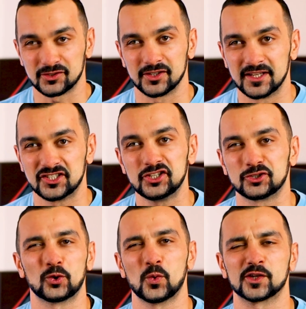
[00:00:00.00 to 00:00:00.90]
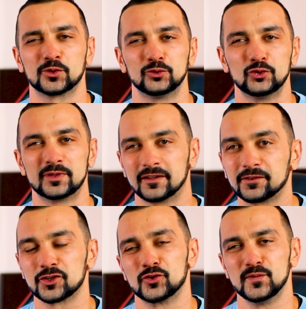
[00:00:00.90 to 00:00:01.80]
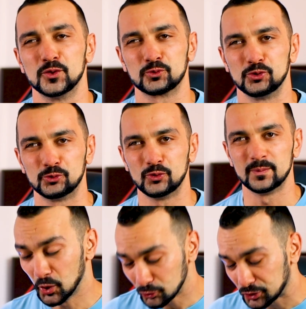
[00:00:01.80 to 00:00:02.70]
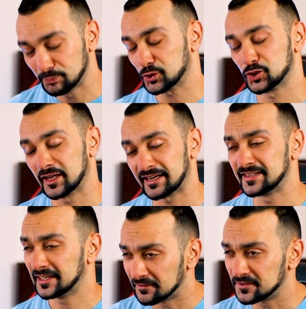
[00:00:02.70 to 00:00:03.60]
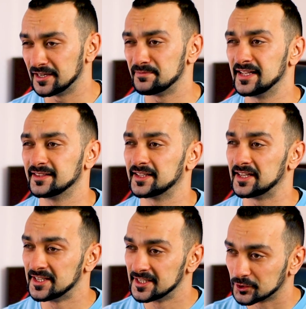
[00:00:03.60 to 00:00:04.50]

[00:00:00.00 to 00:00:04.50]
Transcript: che, esisto qua su YouTube, che faccio video su YouTube Non ci posso credere che finalmente